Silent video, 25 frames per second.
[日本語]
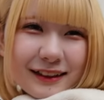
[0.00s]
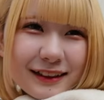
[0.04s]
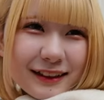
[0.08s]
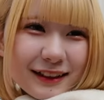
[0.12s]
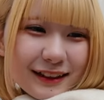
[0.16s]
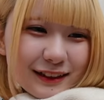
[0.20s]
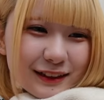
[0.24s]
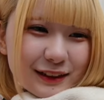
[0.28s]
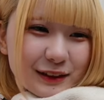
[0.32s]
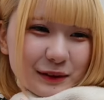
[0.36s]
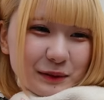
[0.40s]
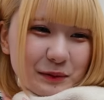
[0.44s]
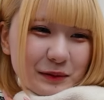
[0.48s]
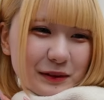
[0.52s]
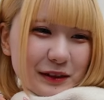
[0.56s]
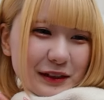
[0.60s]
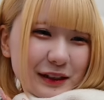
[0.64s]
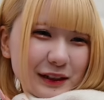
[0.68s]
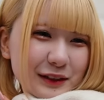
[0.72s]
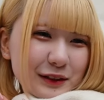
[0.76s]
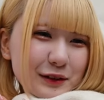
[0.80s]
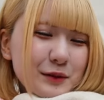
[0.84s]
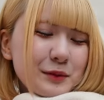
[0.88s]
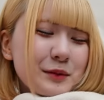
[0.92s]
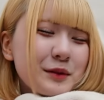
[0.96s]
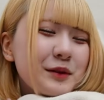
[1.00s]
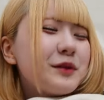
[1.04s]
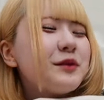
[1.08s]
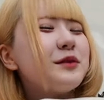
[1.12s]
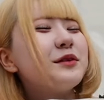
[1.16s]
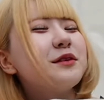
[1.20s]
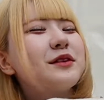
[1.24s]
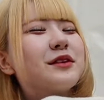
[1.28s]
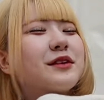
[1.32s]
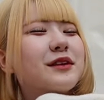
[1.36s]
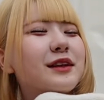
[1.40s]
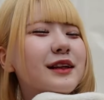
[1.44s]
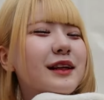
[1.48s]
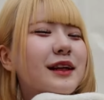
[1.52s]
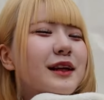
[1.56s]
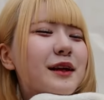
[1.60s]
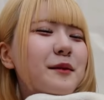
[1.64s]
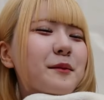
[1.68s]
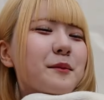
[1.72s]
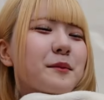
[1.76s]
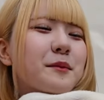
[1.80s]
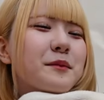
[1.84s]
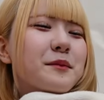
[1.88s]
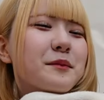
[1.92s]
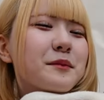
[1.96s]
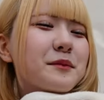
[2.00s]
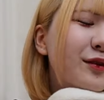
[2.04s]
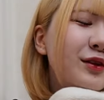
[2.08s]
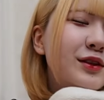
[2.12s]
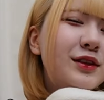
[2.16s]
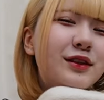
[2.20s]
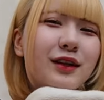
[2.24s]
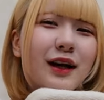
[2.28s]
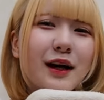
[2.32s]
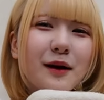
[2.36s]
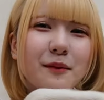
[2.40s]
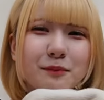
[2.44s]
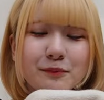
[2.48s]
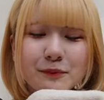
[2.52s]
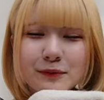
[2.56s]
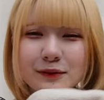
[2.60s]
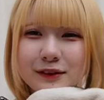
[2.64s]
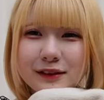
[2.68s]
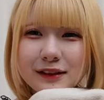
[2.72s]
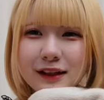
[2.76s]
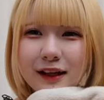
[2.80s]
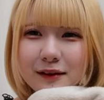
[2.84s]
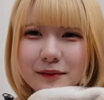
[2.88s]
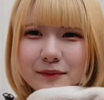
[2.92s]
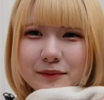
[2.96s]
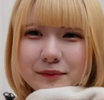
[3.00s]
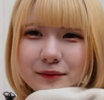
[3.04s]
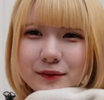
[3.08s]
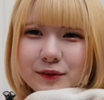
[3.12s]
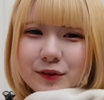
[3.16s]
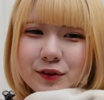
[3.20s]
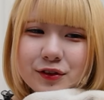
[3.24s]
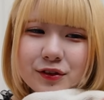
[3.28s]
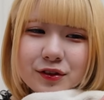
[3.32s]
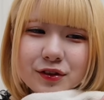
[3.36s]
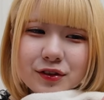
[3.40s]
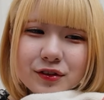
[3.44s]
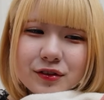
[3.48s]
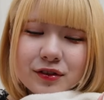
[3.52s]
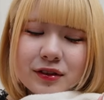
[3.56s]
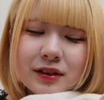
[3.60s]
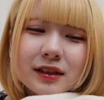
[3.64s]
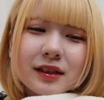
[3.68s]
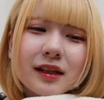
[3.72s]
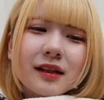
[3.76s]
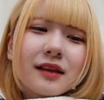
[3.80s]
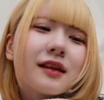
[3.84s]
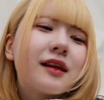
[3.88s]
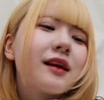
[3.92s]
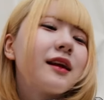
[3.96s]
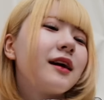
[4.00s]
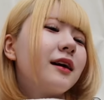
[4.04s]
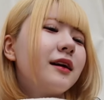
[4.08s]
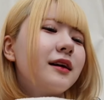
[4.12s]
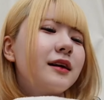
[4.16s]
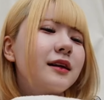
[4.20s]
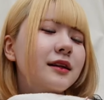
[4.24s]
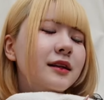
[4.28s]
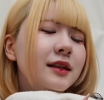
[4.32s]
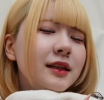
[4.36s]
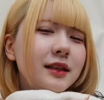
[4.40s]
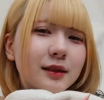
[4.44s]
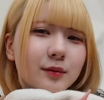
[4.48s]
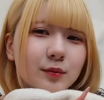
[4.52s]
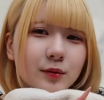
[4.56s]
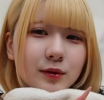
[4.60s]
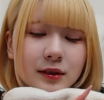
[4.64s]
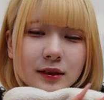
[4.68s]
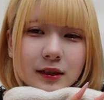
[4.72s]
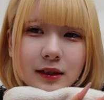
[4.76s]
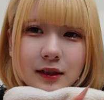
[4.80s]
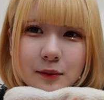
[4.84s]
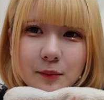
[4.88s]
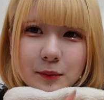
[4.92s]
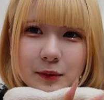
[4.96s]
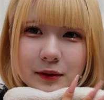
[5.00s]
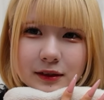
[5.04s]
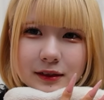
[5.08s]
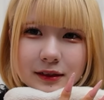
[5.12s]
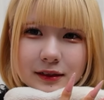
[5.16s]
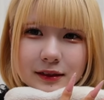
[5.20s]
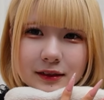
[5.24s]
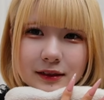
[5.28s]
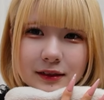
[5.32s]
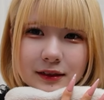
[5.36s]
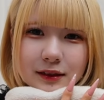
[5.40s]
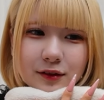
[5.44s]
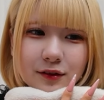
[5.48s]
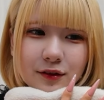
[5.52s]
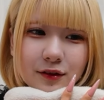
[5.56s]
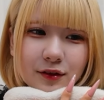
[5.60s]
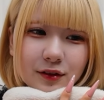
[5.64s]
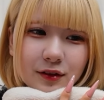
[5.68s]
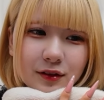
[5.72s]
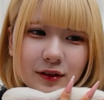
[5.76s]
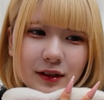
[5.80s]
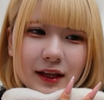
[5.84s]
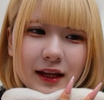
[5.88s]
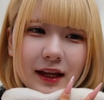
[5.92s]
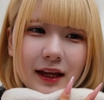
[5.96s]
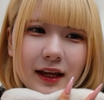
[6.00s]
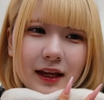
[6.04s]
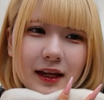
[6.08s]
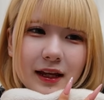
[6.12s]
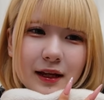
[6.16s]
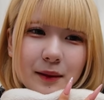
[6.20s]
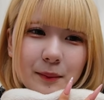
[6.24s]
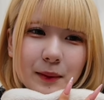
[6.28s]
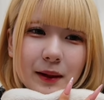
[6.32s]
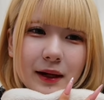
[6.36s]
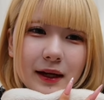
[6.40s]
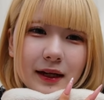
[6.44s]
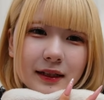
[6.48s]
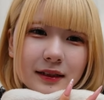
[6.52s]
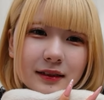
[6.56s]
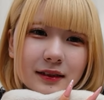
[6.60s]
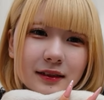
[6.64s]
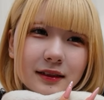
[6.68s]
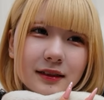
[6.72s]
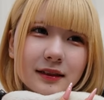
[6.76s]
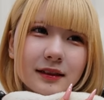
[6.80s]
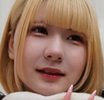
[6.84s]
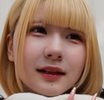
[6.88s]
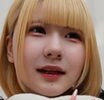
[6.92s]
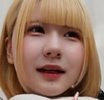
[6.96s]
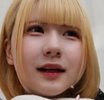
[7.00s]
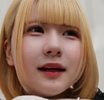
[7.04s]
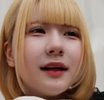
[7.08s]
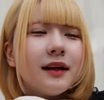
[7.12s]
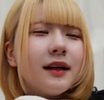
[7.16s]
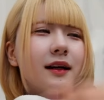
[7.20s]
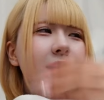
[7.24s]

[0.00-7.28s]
大丈夫大丈夫本当にね58分だ59分になったらいつもつけてますということで、まあ、配信が